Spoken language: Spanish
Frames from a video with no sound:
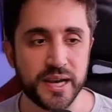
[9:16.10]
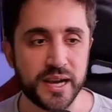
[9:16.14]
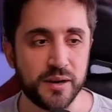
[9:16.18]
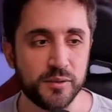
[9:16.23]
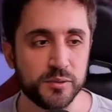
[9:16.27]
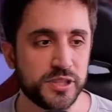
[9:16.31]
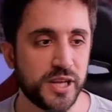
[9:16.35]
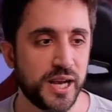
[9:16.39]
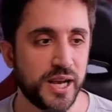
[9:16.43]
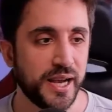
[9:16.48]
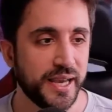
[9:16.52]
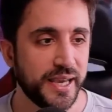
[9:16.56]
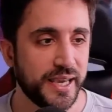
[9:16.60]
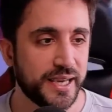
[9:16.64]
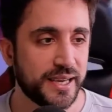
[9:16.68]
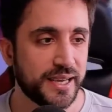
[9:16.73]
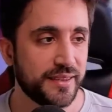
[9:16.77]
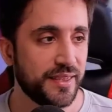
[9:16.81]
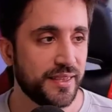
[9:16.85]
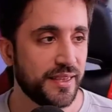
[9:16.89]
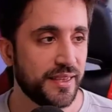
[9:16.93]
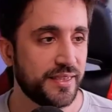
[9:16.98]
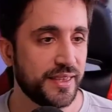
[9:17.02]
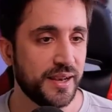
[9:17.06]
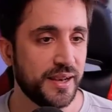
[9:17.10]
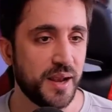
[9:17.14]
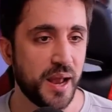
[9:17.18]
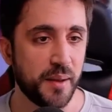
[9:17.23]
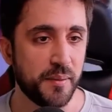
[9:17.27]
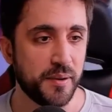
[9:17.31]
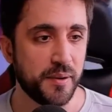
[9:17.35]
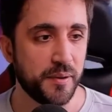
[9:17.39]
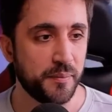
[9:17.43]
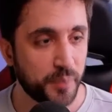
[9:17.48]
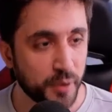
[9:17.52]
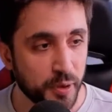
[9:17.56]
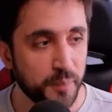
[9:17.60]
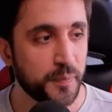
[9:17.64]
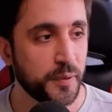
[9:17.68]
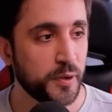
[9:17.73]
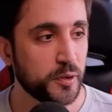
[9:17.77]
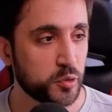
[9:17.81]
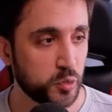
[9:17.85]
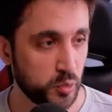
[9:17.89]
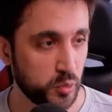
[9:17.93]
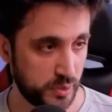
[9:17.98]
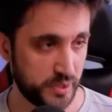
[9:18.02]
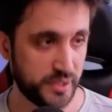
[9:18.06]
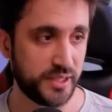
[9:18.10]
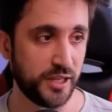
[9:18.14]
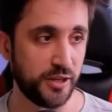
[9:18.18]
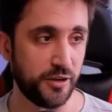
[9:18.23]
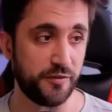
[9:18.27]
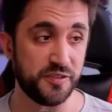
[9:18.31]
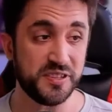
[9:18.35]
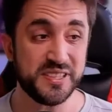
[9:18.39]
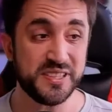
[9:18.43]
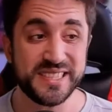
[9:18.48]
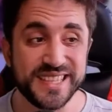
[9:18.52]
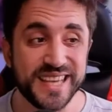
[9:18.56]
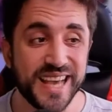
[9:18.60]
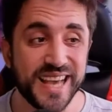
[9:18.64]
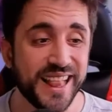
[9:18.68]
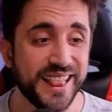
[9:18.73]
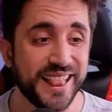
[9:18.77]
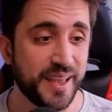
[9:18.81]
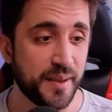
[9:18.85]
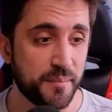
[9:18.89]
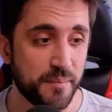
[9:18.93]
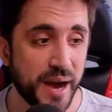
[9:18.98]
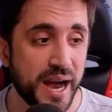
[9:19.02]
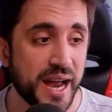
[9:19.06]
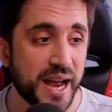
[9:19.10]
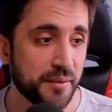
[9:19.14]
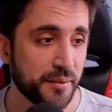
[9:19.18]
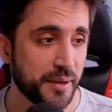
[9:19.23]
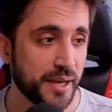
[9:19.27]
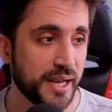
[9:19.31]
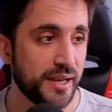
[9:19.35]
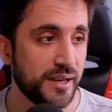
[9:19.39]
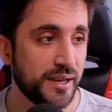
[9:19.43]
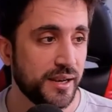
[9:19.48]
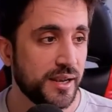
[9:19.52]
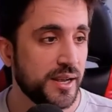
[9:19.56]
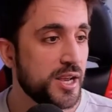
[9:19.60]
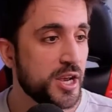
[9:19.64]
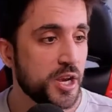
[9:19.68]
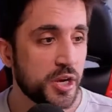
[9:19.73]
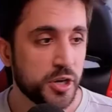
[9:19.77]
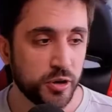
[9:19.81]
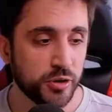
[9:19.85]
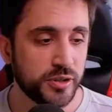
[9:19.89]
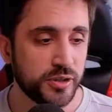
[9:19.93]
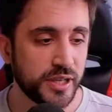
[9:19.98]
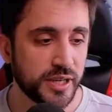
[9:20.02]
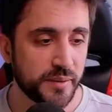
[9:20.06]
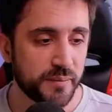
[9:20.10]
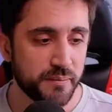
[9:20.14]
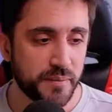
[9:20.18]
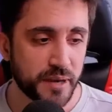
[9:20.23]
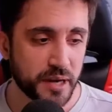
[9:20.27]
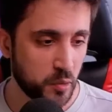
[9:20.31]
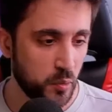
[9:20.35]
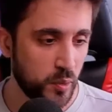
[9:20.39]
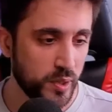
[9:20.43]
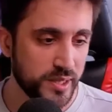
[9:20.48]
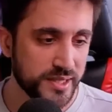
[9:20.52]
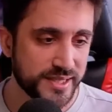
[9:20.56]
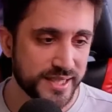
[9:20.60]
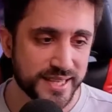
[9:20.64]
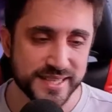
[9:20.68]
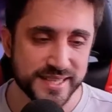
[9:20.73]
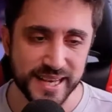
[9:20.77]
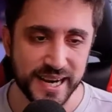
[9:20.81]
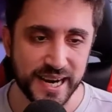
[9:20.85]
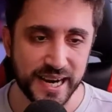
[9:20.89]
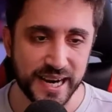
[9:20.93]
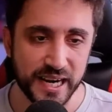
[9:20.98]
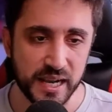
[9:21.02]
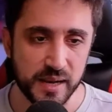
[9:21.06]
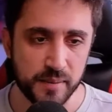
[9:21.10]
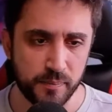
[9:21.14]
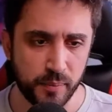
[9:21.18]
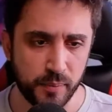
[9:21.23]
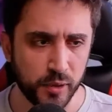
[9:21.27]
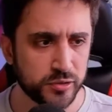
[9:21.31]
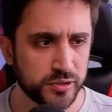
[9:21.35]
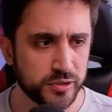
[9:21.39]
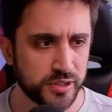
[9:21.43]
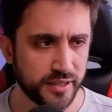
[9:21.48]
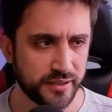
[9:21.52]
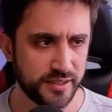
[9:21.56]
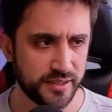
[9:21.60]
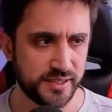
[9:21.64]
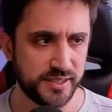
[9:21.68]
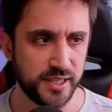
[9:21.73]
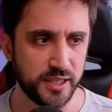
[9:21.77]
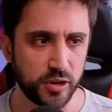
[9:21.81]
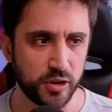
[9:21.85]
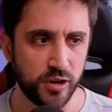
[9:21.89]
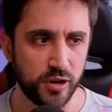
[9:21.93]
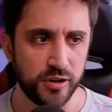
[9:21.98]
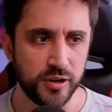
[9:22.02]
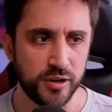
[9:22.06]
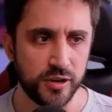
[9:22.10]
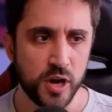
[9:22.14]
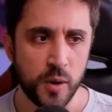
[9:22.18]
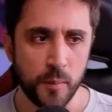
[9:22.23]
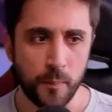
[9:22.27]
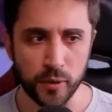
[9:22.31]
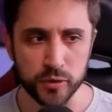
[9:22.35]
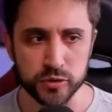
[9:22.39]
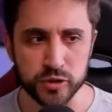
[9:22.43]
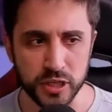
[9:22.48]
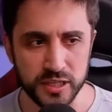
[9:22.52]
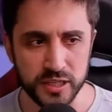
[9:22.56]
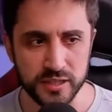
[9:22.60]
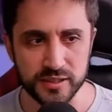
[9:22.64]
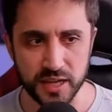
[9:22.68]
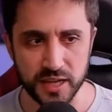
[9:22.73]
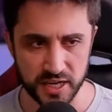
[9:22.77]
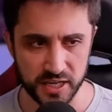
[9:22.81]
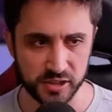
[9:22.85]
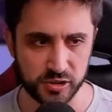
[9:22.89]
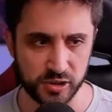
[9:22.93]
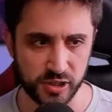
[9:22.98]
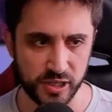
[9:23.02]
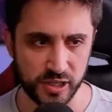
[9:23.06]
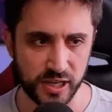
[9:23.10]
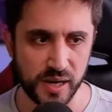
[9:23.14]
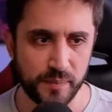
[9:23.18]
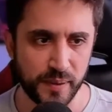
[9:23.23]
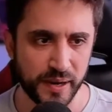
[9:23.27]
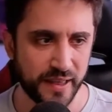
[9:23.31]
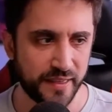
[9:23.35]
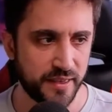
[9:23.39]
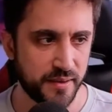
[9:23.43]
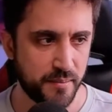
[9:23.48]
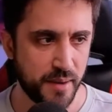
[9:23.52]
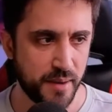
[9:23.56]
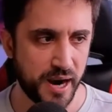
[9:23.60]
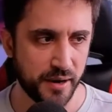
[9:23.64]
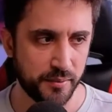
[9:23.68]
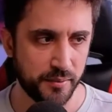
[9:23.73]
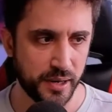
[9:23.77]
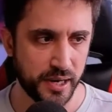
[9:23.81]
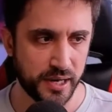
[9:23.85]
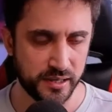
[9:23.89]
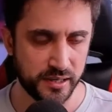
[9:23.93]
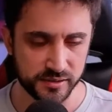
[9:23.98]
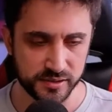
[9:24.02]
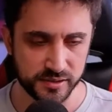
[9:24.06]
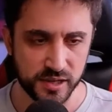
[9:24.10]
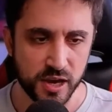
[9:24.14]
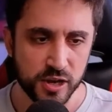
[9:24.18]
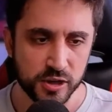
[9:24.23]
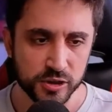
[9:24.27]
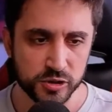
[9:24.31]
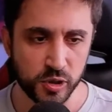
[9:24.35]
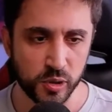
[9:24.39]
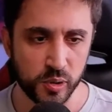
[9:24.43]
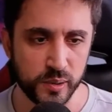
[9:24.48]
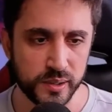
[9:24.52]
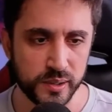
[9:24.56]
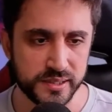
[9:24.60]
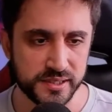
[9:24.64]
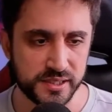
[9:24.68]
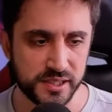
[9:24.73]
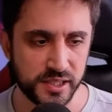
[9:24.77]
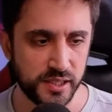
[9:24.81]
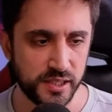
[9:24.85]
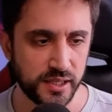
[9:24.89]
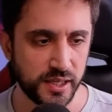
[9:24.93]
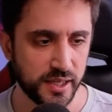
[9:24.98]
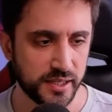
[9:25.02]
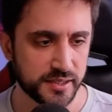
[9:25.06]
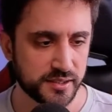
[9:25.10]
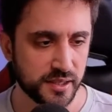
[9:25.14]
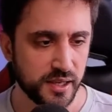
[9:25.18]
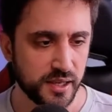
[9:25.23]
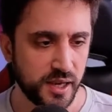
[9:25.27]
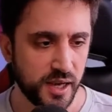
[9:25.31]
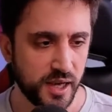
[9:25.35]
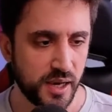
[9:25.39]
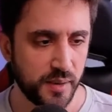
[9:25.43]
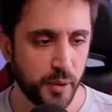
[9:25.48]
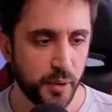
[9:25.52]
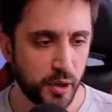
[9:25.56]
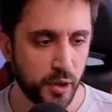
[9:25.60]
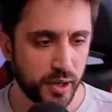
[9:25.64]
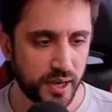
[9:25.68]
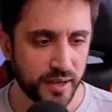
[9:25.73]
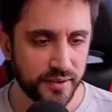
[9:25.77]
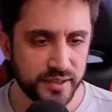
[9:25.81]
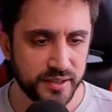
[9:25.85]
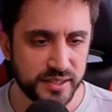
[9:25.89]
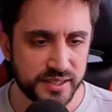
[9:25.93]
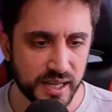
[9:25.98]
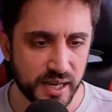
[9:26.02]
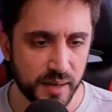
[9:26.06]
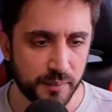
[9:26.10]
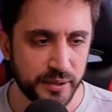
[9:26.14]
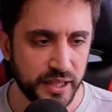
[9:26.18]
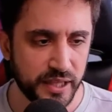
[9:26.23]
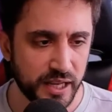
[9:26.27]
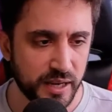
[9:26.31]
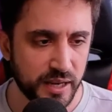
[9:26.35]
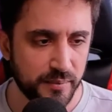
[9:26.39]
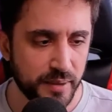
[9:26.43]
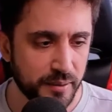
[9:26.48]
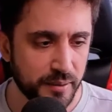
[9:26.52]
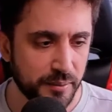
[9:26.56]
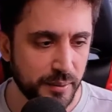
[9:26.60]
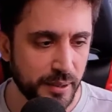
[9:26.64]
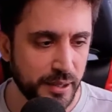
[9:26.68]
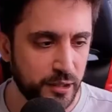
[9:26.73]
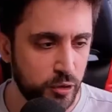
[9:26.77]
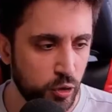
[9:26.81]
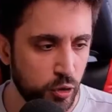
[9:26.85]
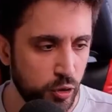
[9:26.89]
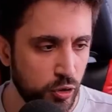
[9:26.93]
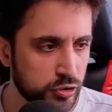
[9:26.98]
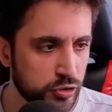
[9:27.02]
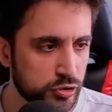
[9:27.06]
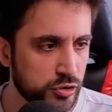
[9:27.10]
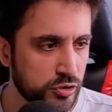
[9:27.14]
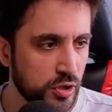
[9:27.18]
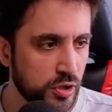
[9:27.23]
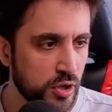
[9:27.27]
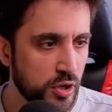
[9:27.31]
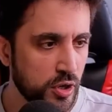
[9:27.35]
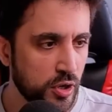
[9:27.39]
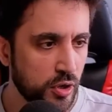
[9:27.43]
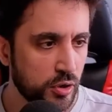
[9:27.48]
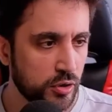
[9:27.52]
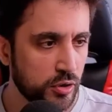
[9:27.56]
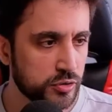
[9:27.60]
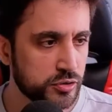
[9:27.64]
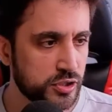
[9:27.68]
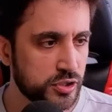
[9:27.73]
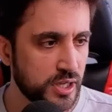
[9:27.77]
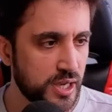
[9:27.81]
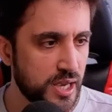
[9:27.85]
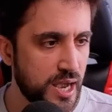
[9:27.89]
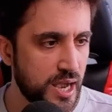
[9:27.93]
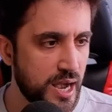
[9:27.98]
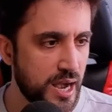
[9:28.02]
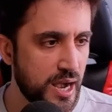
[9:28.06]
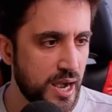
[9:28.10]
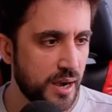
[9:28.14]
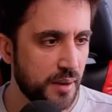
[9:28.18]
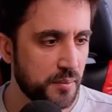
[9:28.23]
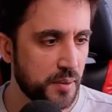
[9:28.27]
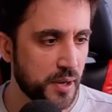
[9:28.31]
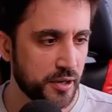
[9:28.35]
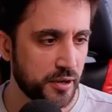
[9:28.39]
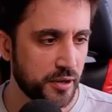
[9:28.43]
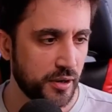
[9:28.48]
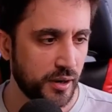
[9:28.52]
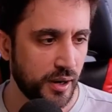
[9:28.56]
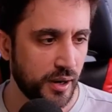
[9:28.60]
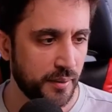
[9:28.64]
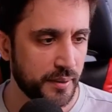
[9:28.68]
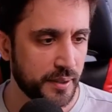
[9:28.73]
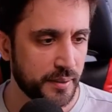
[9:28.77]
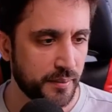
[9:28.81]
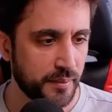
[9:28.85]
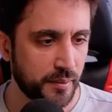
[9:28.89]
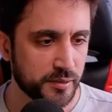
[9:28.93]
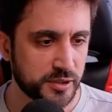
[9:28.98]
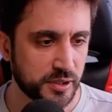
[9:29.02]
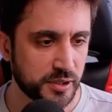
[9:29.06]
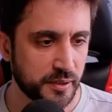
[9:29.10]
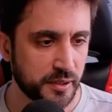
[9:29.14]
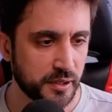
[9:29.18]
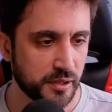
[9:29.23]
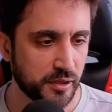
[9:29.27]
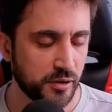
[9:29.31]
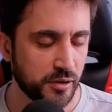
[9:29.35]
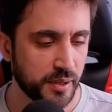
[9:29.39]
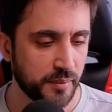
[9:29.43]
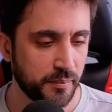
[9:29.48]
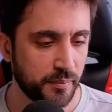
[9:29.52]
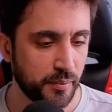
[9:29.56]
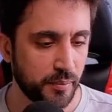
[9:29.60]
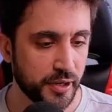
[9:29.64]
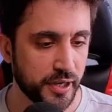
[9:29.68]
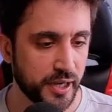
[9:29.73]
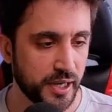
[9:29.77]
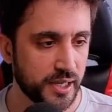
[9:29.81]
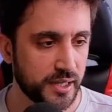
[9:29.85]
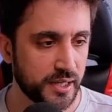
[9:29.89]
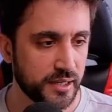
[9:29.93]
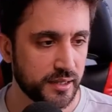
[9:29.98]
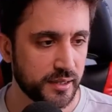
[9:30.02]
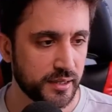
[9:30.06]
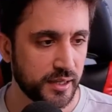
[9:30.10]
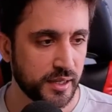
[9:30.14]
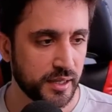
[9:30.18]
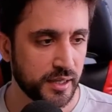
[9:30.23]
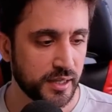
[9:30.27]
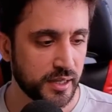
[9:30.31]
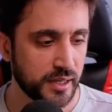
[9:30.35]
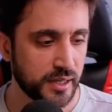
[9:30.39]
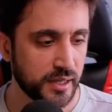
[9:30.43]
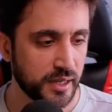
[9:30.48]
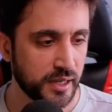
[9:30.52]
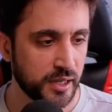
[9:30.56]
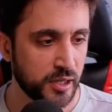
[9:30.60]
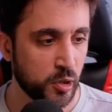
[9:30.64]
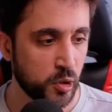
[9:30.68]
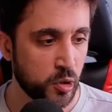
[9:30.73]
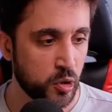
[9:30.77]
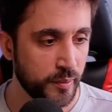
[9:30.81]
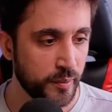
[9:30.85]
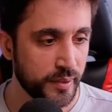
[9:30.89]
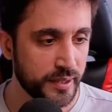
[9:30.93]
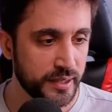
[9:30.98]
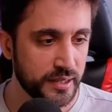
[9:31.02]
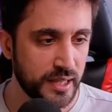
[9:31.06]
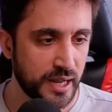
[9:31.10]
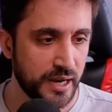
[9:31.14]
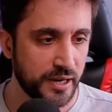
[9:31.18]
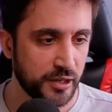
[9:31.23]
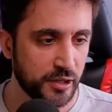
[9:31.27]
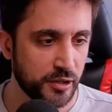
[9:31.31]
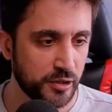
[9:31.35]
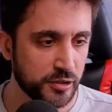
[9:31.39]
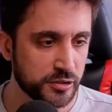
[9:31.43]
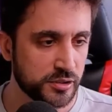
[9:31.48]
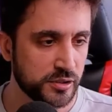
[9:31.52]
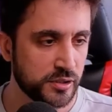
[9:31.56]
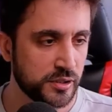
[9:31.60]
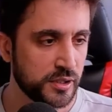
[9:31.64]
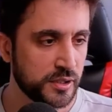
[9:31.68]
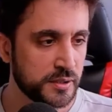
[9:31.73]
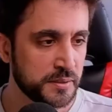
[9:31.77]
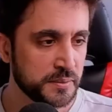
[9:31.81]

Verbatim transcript: causa es que desde el propio Twitter oficial de Marvel no tienen vergüenza en sacar el póster diciendo póster internacional para The Marvels, solo en cines. Eh, pero acá dice Capitana Marvel 2. O sea, bueno, a ver, vamos a ver lo que ponen eh, en los comentarios.